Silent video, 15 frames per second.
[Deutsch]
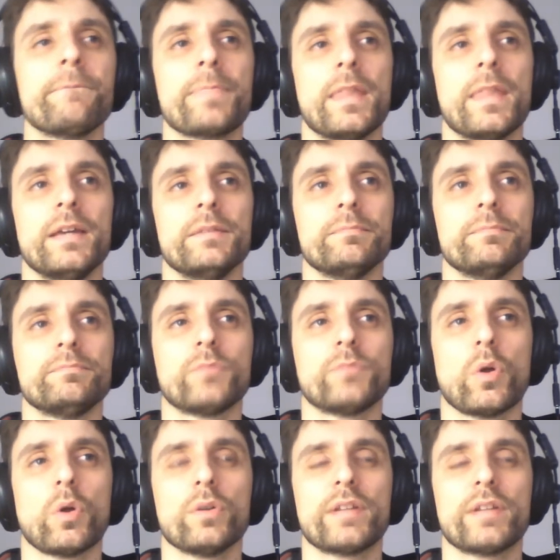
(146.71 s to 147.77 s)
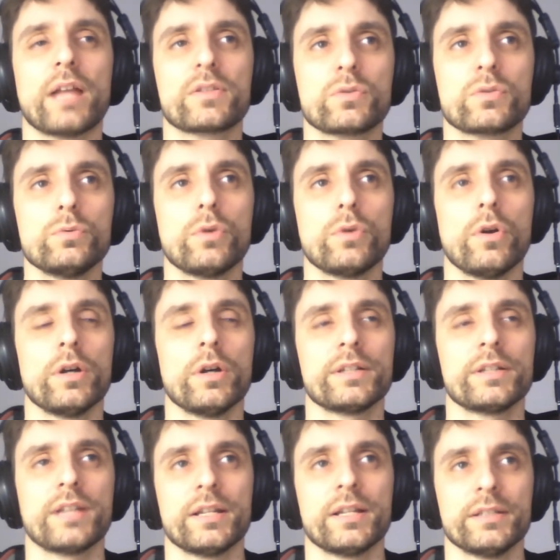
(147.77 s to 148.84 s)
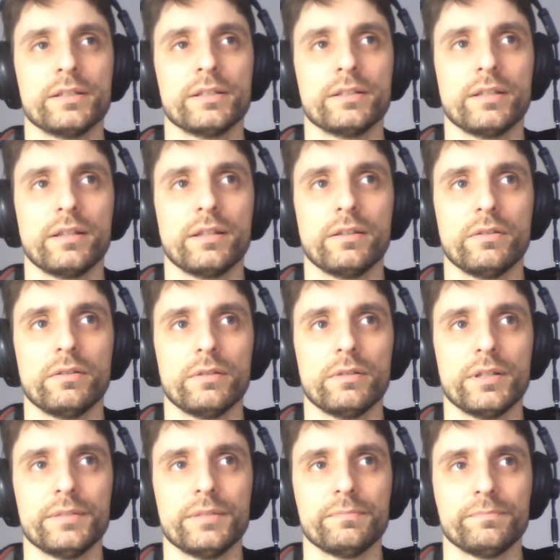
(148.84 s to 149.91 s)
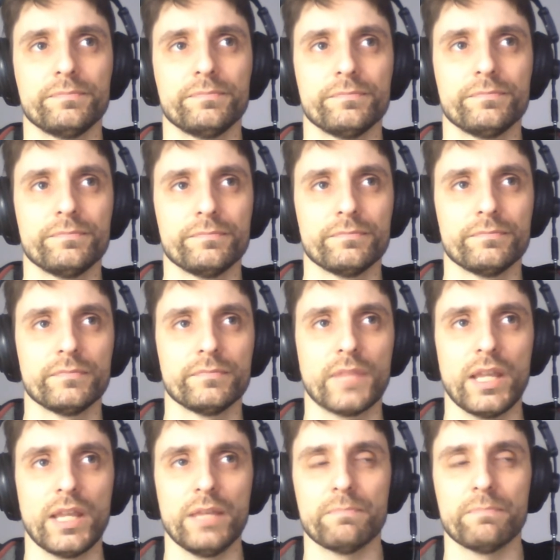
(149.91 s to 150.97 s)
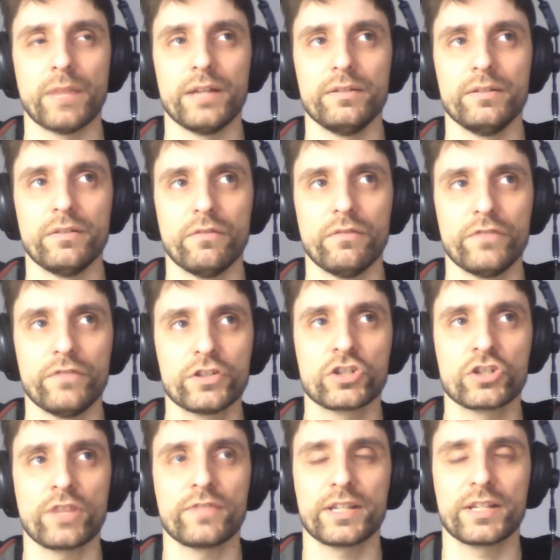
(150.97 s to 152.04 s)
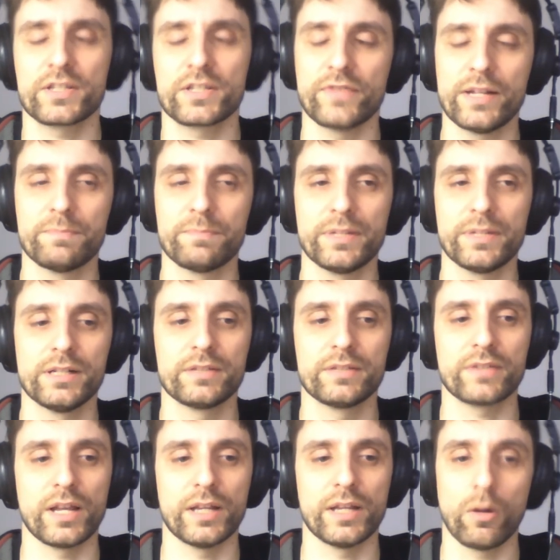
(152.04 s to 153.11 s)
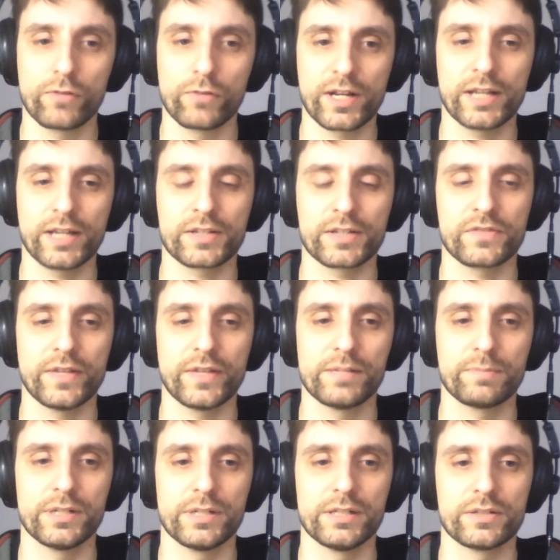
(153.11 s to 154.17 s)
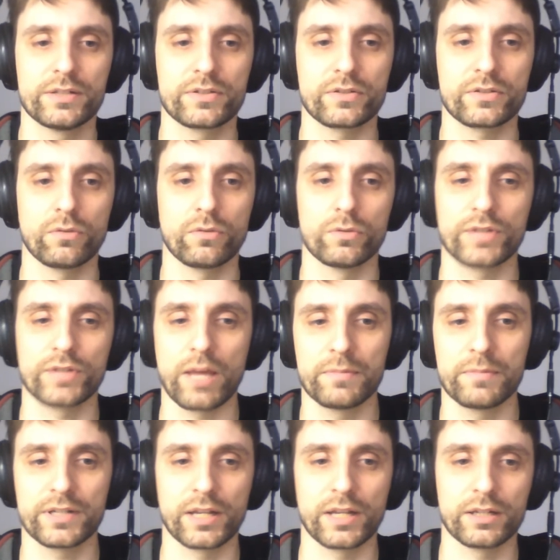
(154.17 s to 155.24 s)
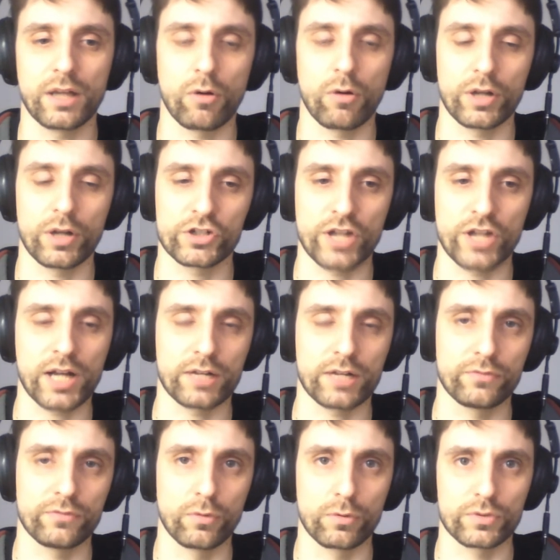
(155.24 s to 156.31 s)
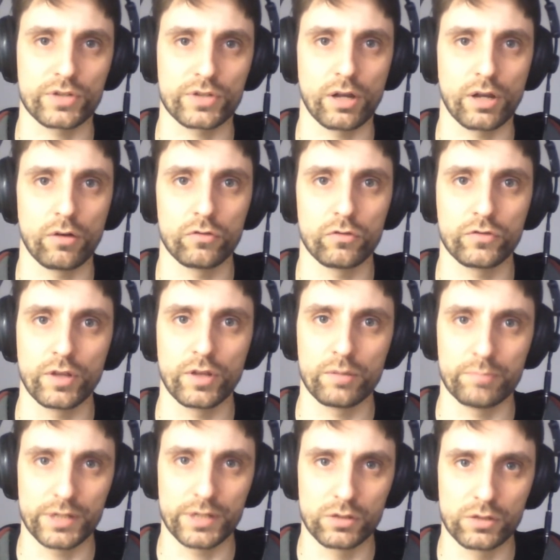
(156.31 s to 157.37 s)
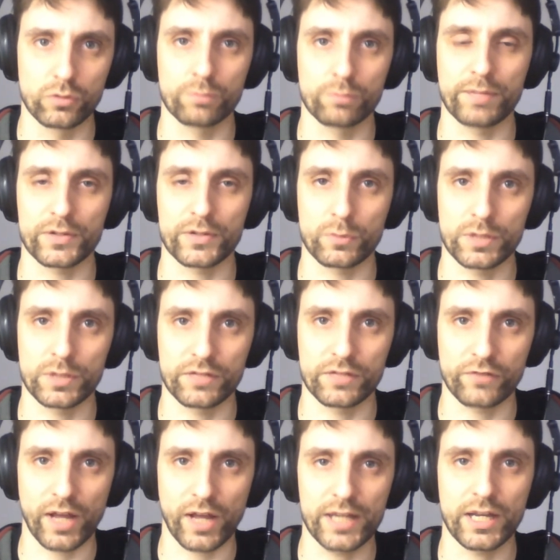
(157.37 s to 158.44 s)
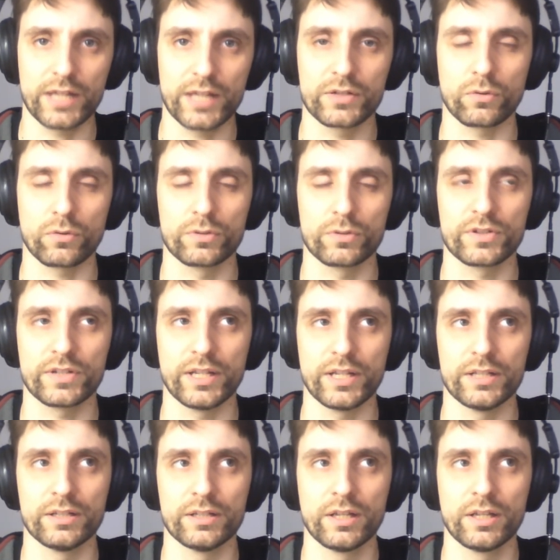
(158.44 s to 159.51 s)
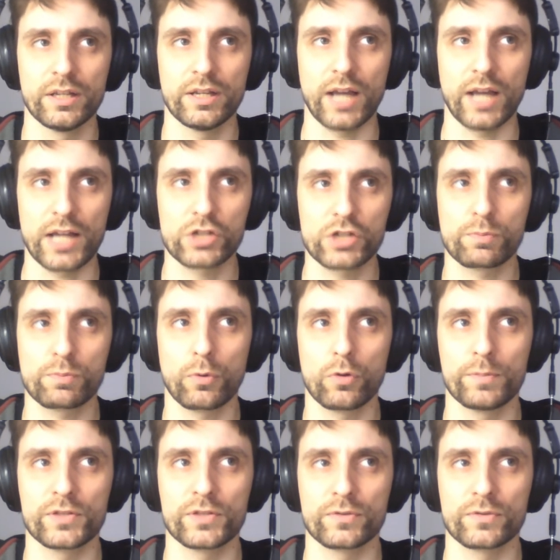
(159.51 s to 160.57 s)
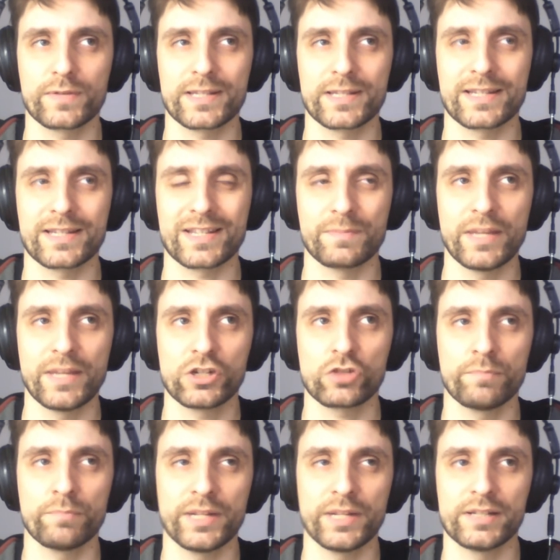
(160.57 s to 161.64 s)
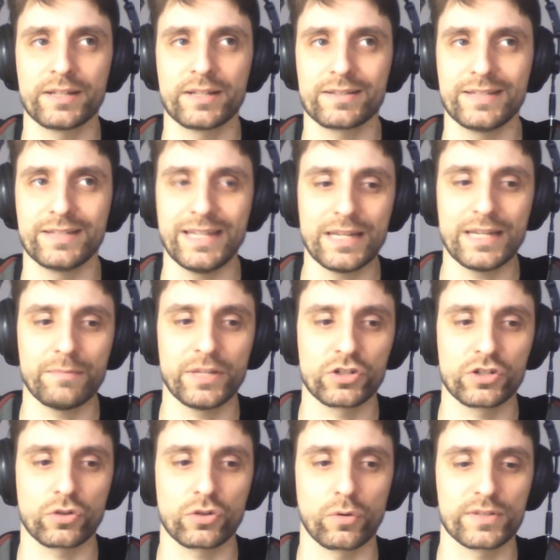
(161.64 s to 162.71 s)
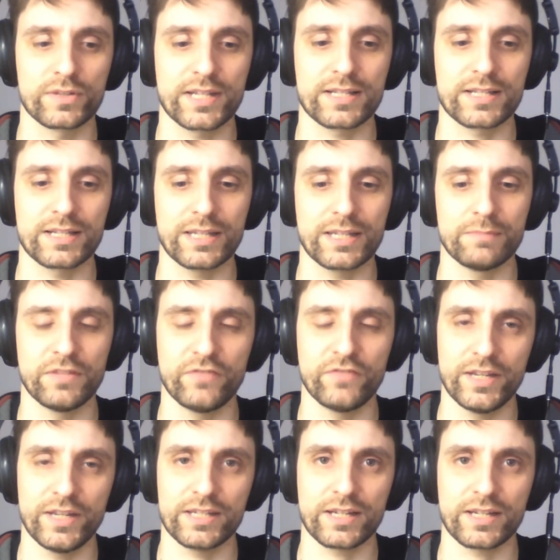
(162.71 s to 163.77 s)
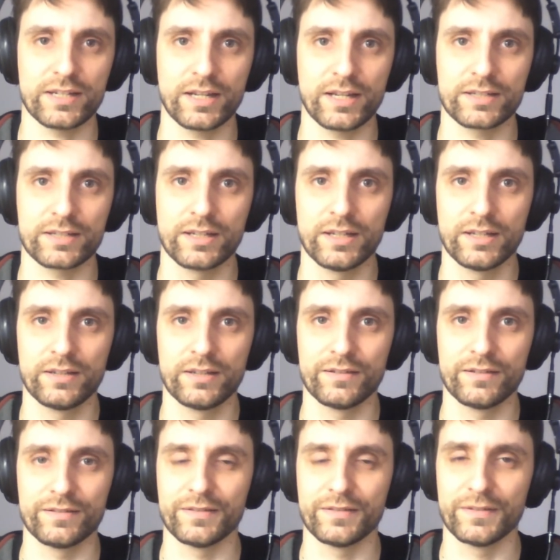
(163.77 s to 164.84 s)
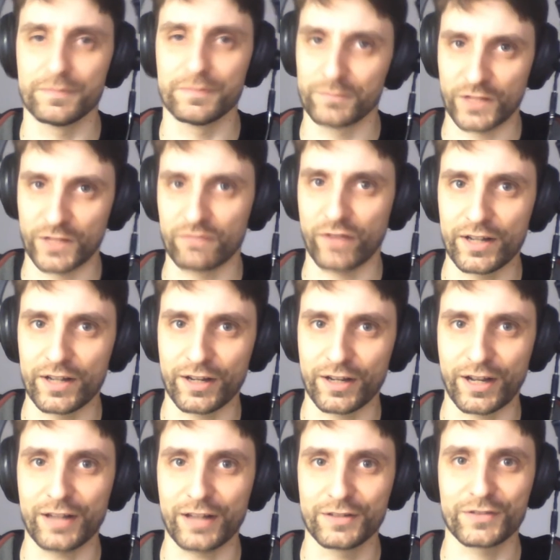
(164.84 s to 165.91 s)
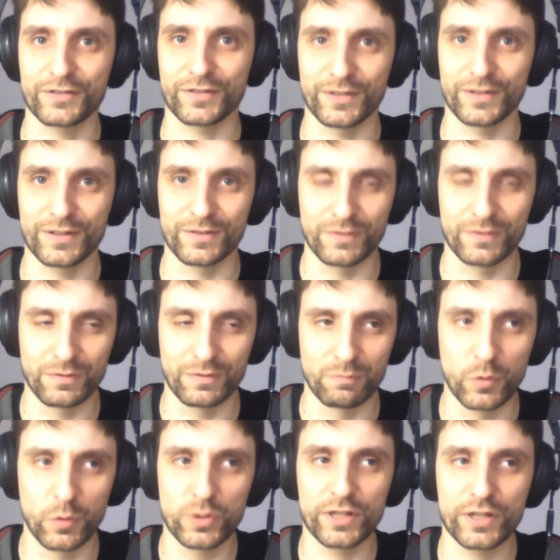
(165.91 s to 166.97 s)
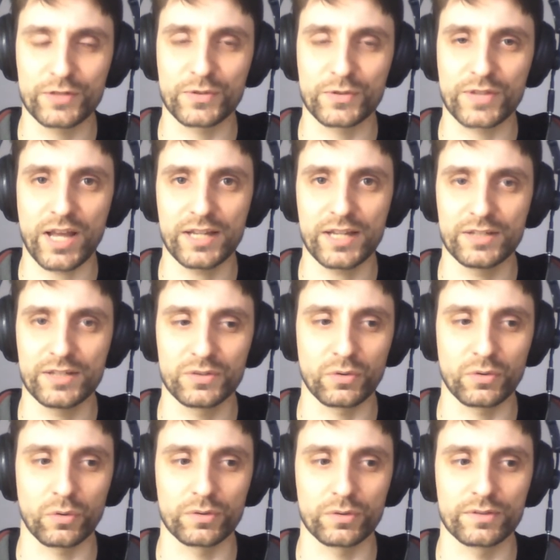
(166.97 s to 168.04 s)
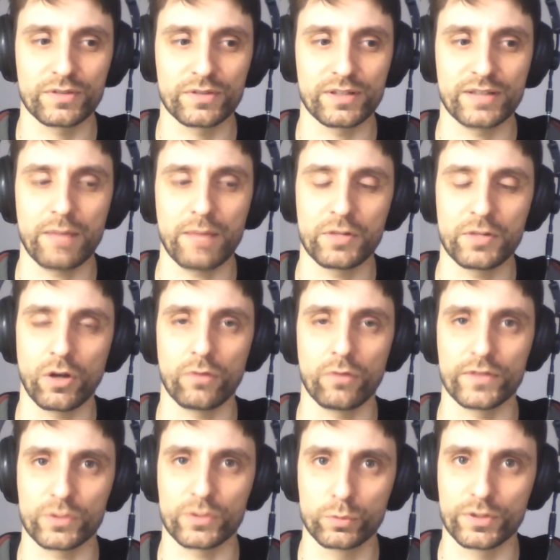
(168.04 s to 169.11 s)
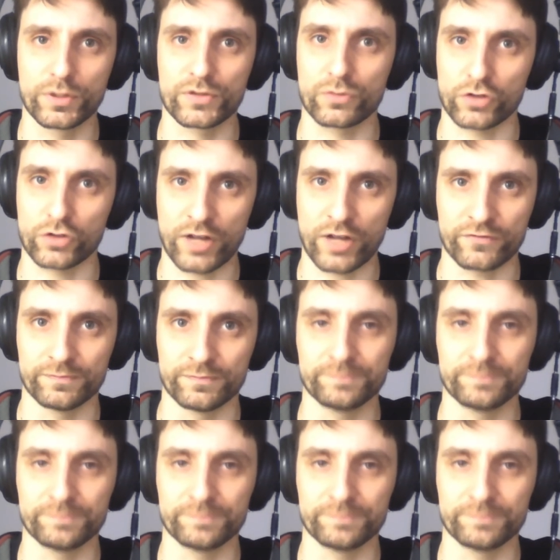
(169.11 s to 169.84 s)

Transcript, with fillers: Ähm, und dazu gehört dann ähm, eben ein wissenschaftliches Weltbild, ein aufgeklärtes Weltbild und damit dann auch ein starker Fokus auf Bildung, persönliche Freiheit und mhm. den Anspruch bzw. das Menschenbild, dass jeder Mensch grundsätzlich in die Fähigkeit hat, frei nach Kant äh, mündig zu sein und damit auch was Gutes zu schaffen.